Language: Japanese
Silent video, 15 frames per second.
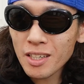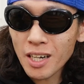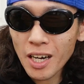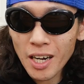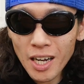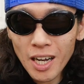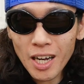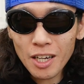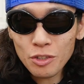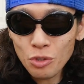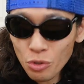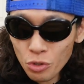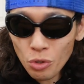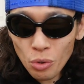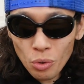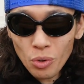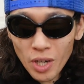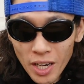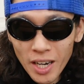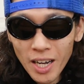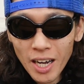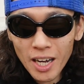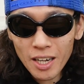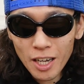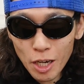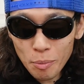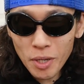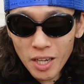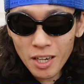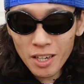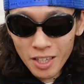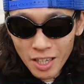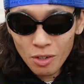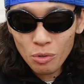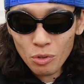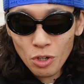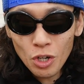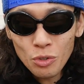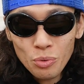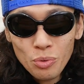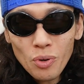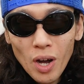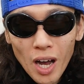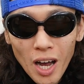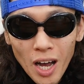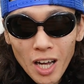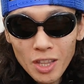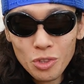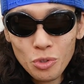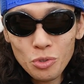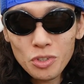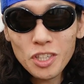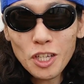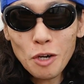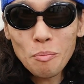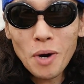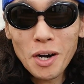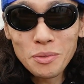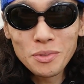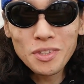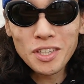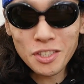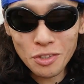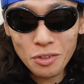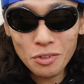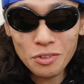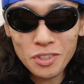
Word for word: からの横から壁からね、こう、ふわーって雪が舞うんですよ。